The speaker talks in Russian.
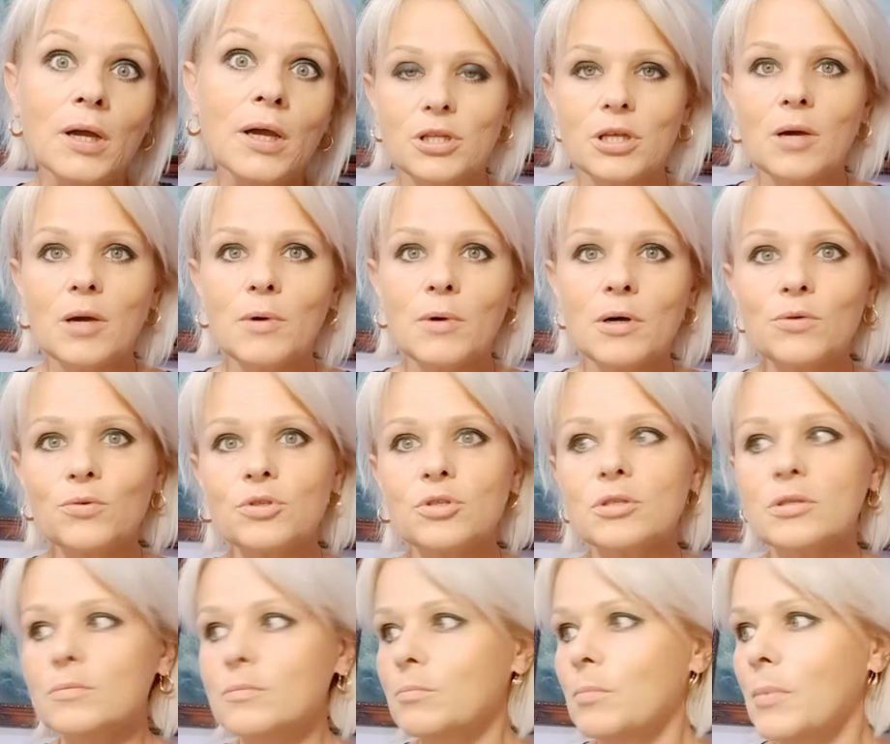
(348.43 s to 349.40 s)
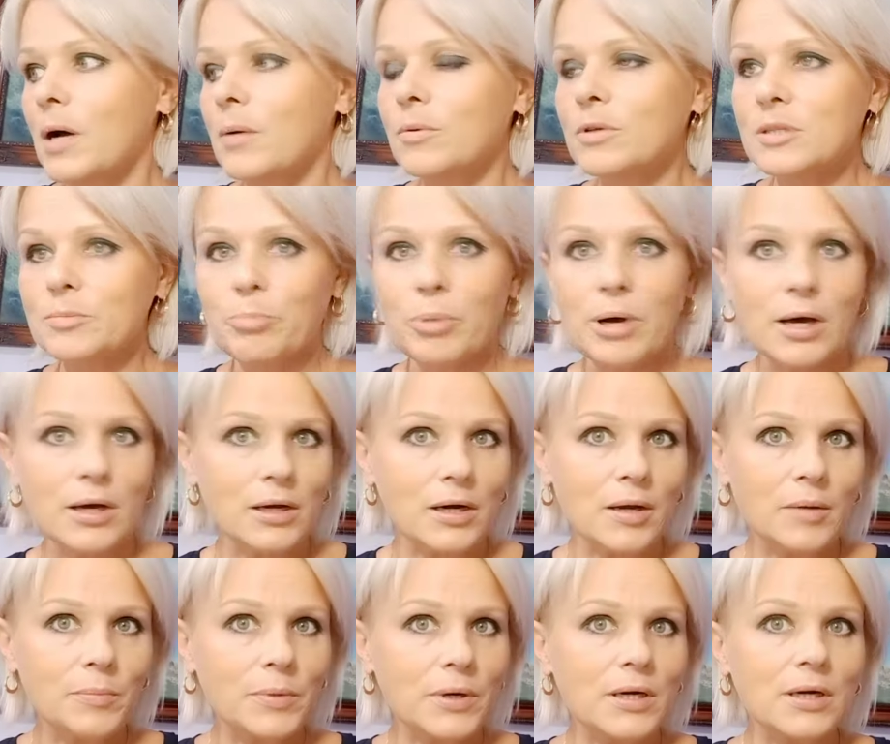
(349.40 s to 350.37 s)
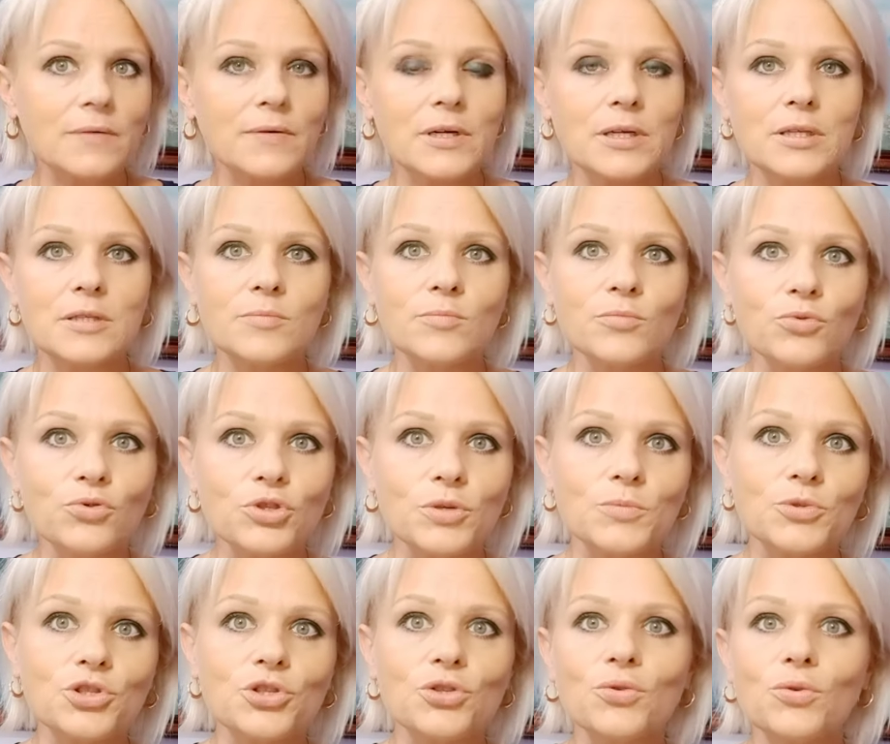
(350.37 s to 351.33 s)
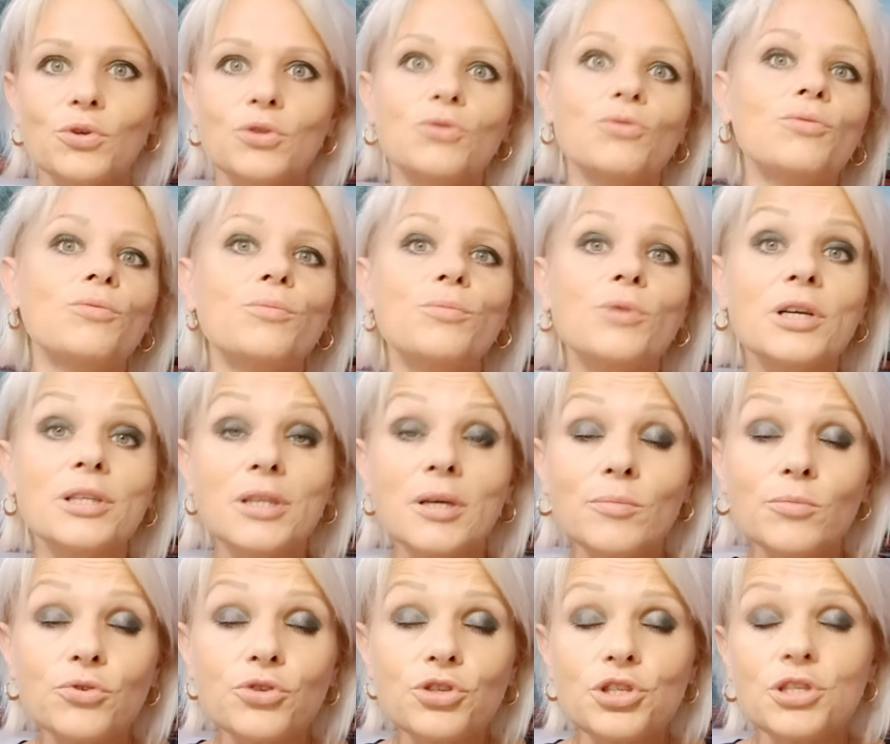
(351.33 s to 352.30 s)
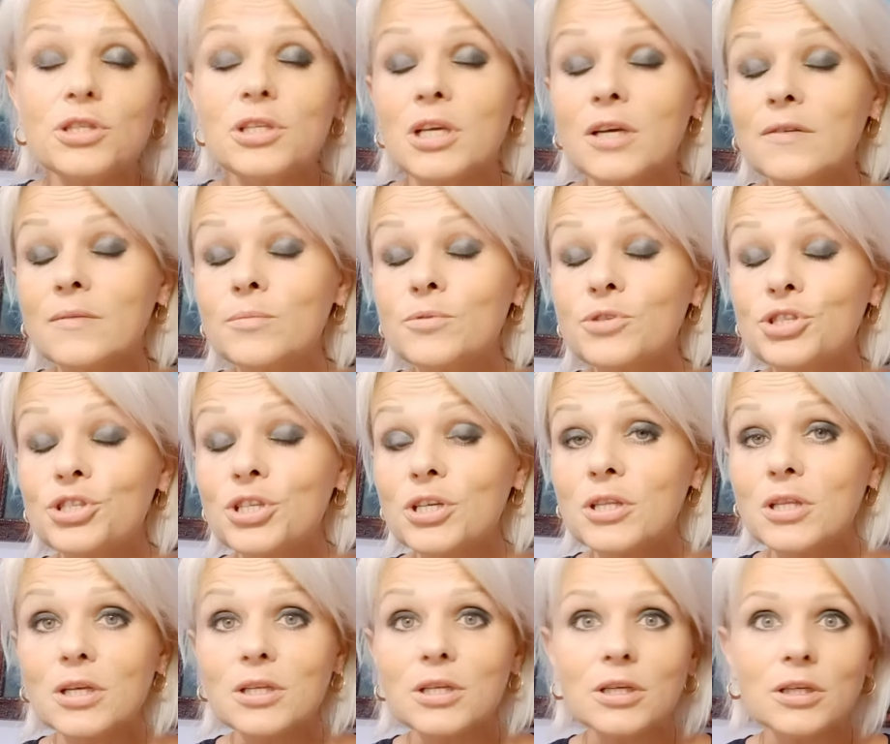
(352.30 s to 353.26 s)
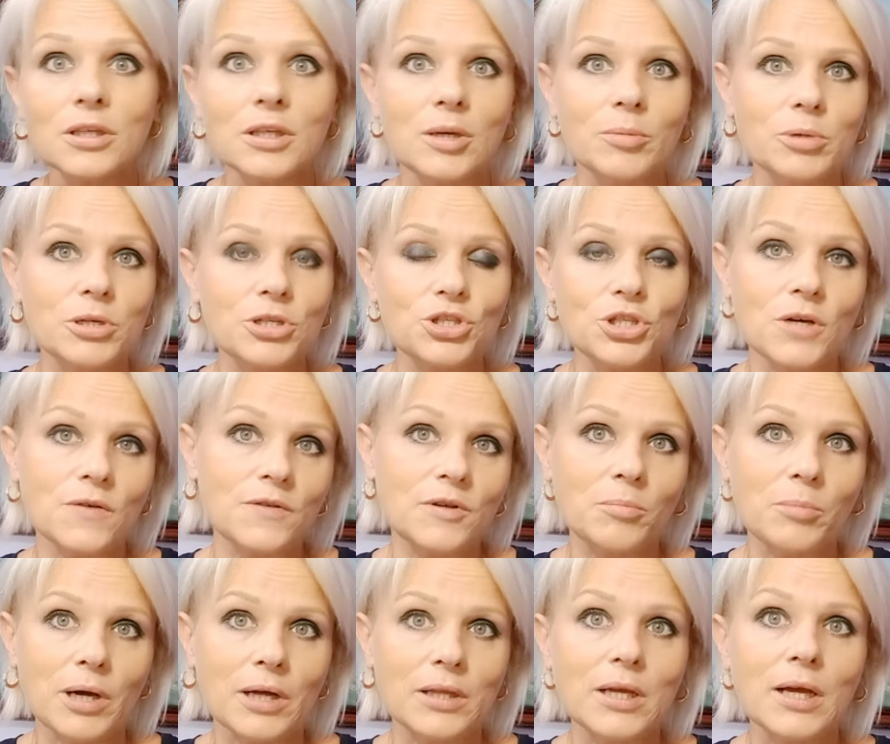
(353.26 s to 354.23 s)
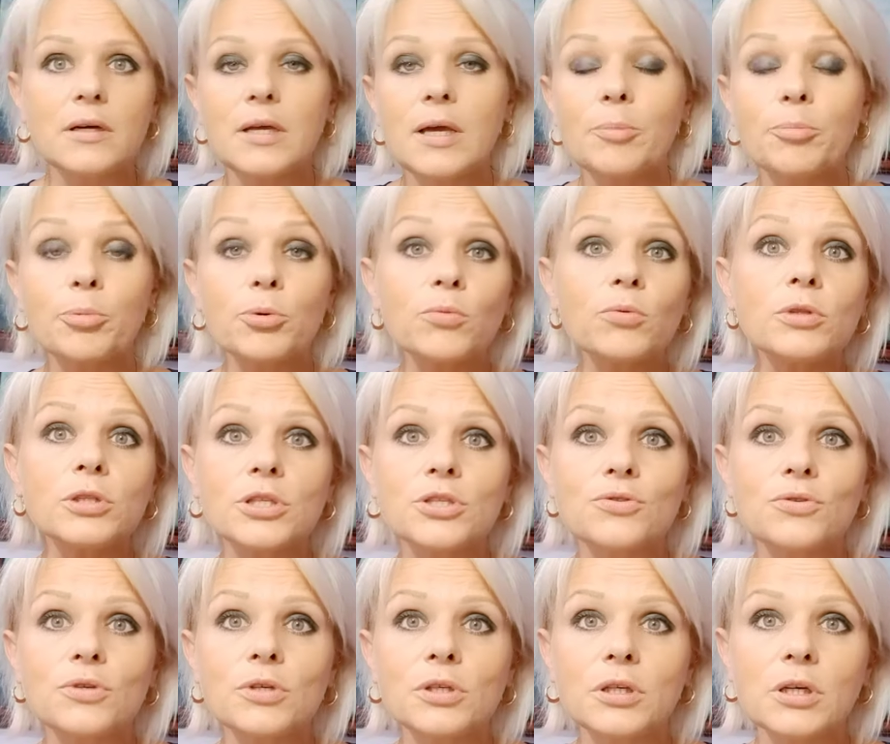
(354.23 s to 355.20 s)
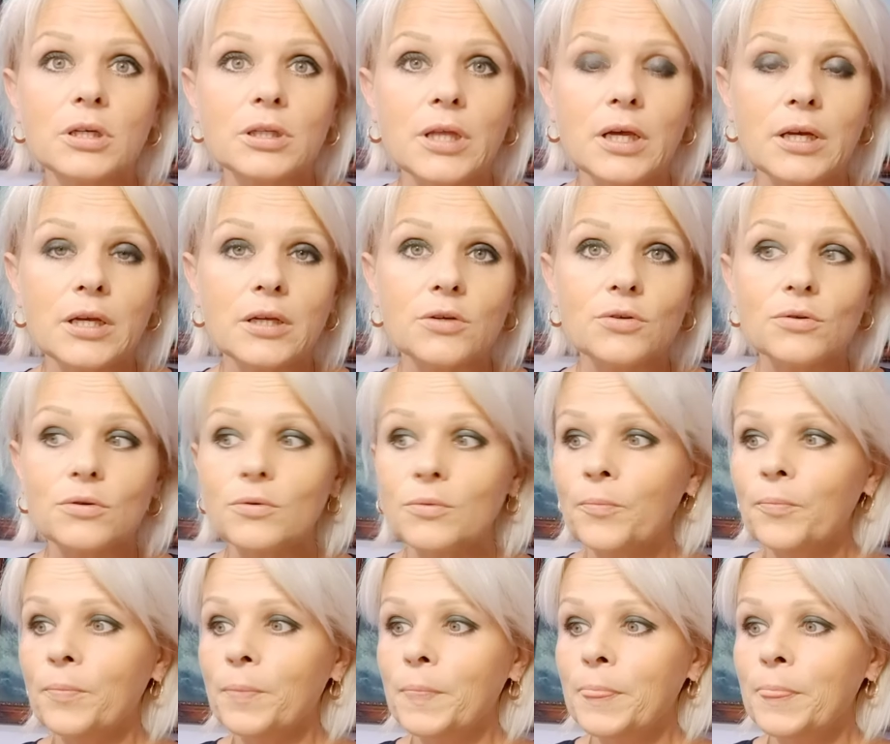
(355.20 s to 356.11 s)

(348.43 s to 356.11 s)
Я могу с, с парой поговорить, мужем, женой, но когда мужчины, я вообще на них не обращаю внимания. Я полностью их игнорирую.